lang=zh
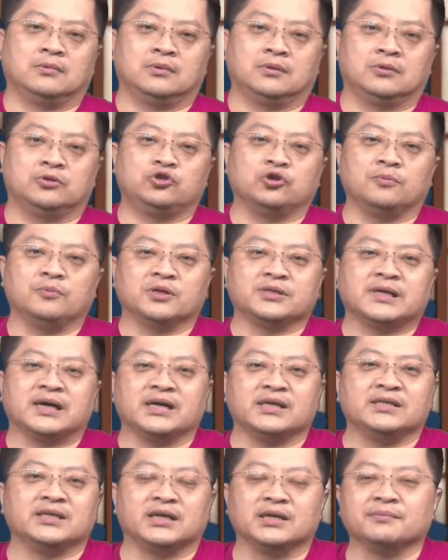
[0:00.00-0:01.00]
就没有像
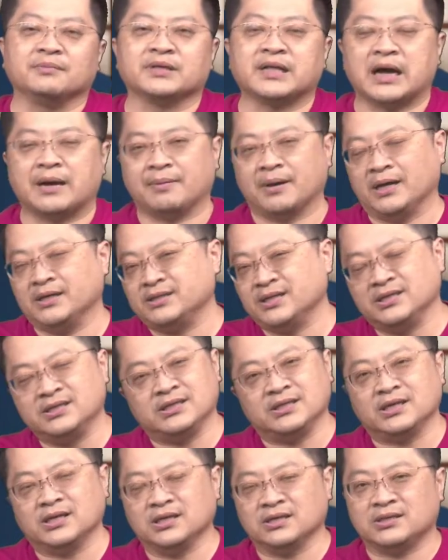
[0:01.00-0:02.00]
以前那么大牌。以前
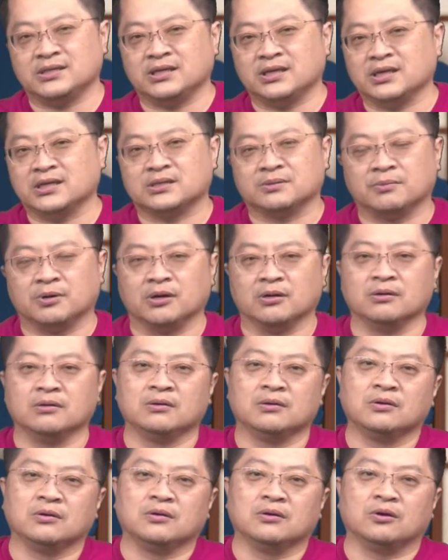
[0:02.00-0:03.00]
请那请那个什么，
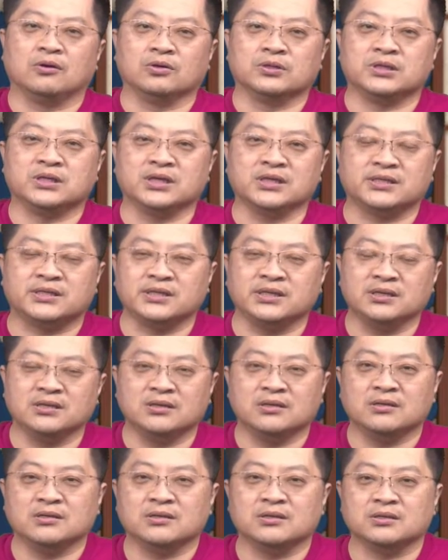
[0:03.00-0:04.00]
哦，请那
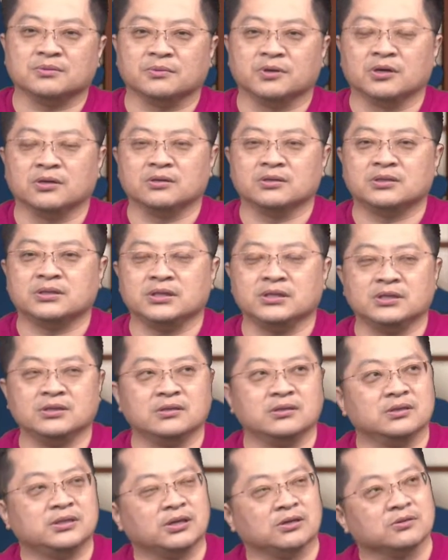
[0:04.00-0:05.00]
金什么金
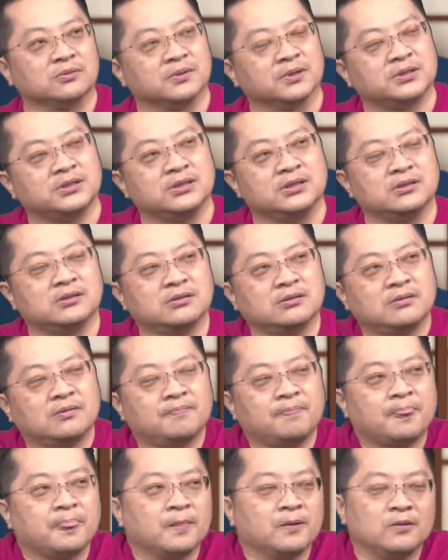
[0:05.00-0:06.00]
叫什么金。
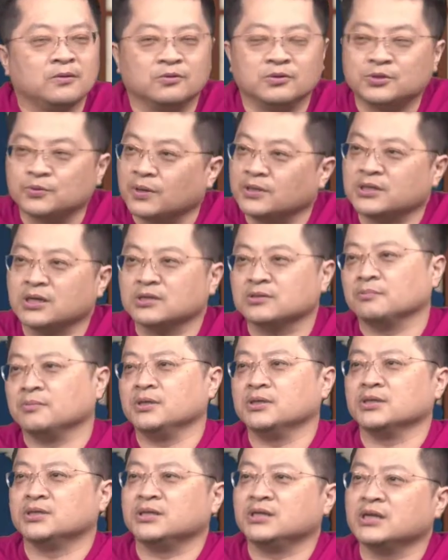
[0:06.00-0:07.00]
我一直忘叫什么名
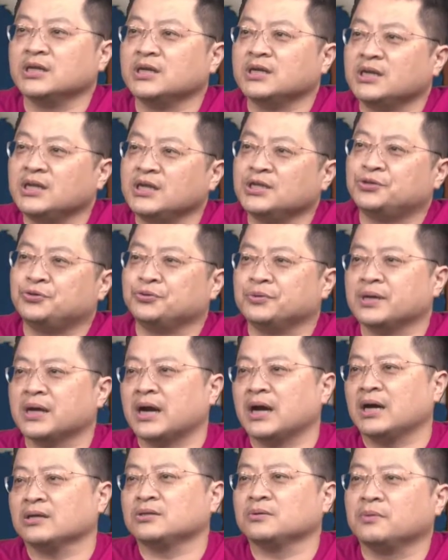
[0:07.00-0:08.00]
字，请那李立群
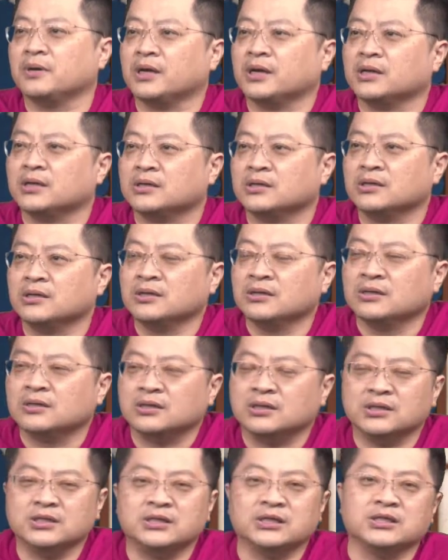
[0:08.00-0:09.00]
啊，对不对？
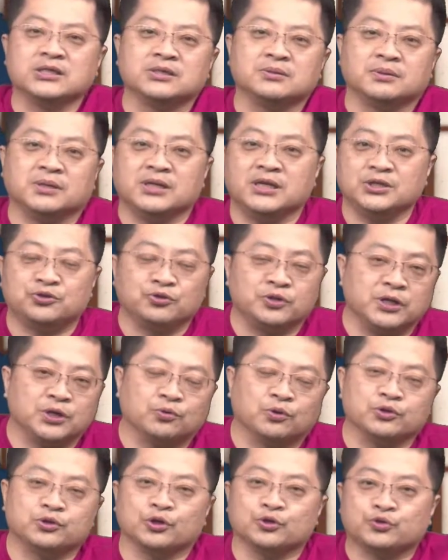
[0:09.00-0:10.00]
以前李立群、李
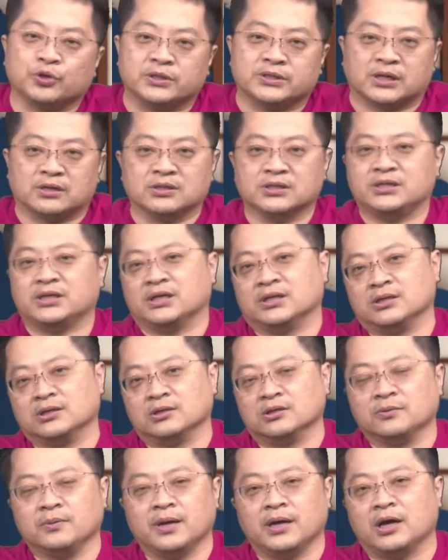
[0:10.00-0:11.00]
国修最早之前的，
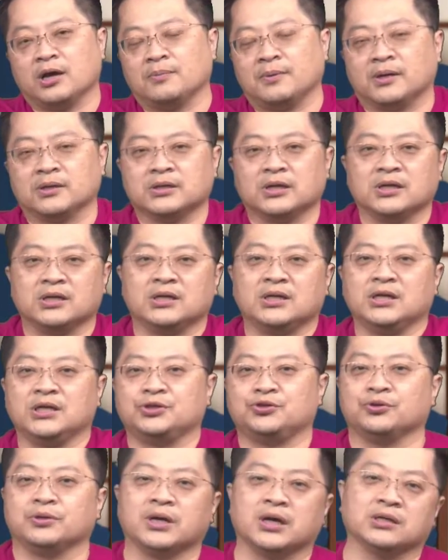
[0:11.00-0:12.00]
对不对？要不要李立
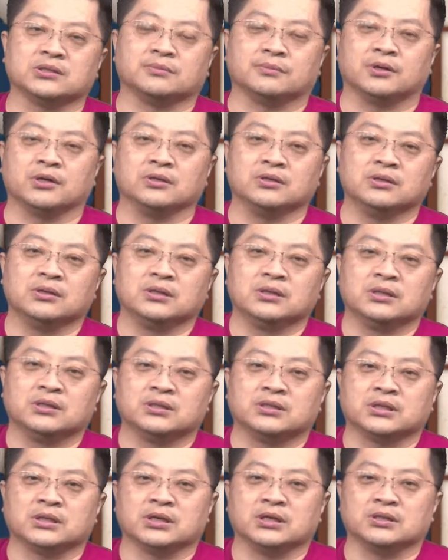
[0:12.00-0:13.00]
群，然后什么
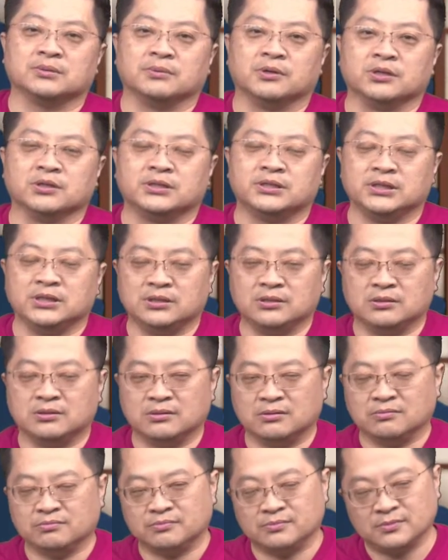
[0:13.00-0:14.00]
这个什么金，
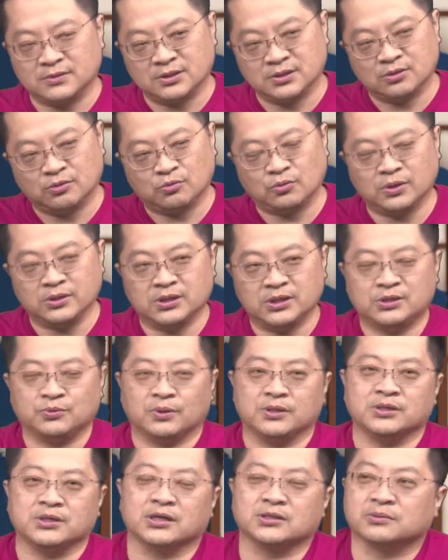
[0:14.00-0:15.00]
我忘一直
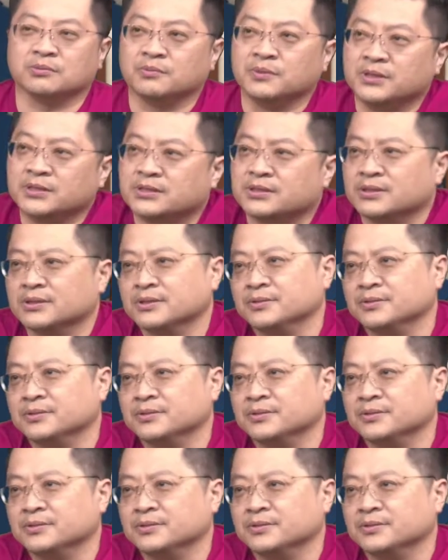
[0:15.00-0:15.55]
忘叫什么名字，